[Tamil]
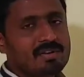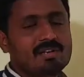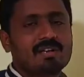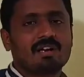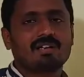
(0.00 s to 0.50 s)

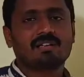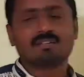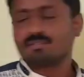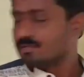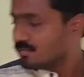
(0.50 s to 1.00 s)
ஒர்க்குக்காக
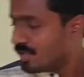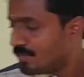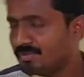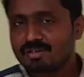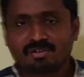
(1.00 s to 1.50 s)

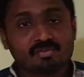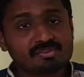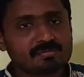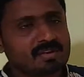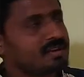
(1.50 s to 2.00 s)
நாம்
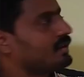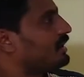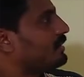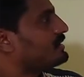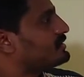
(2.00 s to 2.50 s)
யூஸ் பண்ணிக்கலாம்
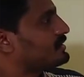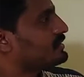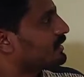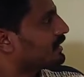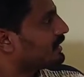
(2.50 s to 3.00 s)
அப்படின்னு சொல்லி
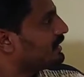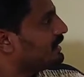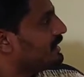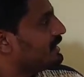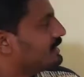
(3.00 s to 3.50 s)
சொல்கிறாங்க
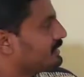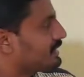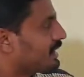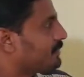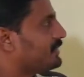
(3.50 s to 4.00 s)
இந்த
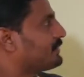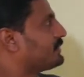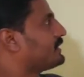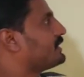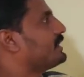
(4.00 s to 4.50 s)
டைப் ஆஃப்
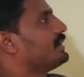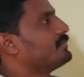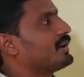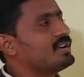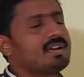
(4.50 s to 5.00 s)

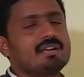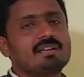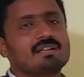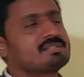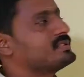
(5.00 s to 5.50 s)

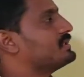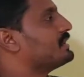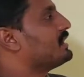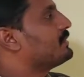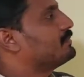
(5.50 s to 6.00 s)
பாலிஹைட்ராக்சி
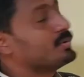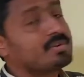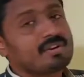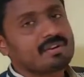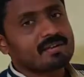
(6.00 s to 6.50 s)

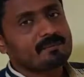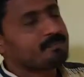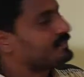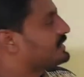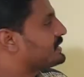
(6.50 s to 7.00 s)
பியூட்ரேட்டை
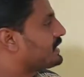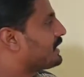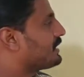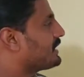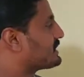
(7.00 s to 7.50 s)

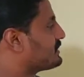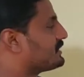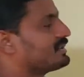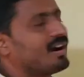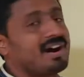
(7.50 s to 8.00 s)
சரிங்களா நெக்ஸ்ட்டு
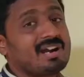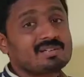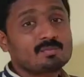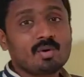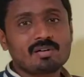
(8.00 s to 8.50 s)
வந்து
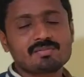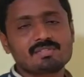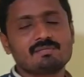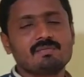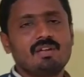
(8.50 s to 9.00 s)
ஹாட்
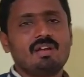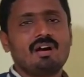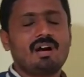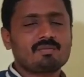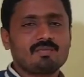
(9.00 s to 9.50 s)
வால்ஸு
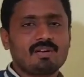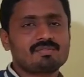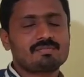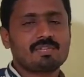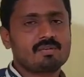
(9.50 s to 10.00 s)
ஹார்ட்
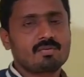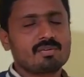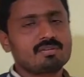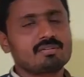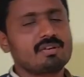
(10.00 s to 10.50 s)
வால்ஸ் பற்றி
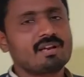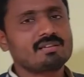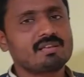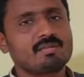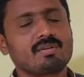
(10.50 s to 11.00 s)
உங்களுக்கு நல்லா
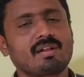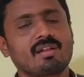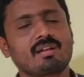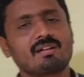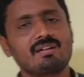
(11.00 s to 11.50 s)
தெரியும்னு
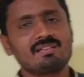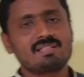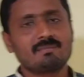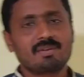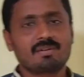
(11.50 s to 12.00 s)
நினைக்கிறேன் ரெண்டு
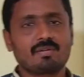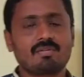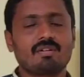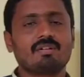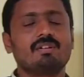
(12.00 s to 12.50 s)
சேம்பருக்கு
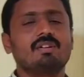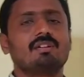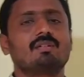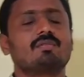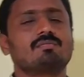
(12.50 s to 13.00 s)
நடுவில்
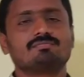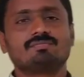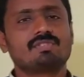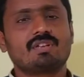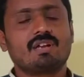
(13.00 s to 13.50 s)
இருக்கும்
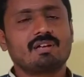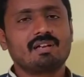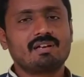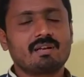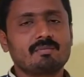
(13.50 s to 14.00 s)
சரியா
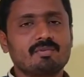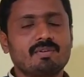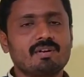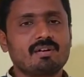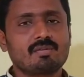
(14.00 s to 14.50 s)
ஏட்ரியமுக்கும்
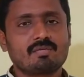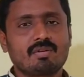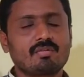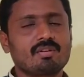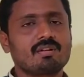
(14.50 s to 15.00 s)
வென்ட்ரிகளுக்கும்
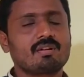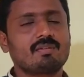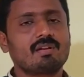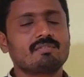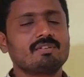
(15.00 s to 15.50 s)
நடுவில் இருக்கிற
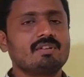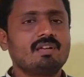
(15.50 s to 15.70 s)
வால்வு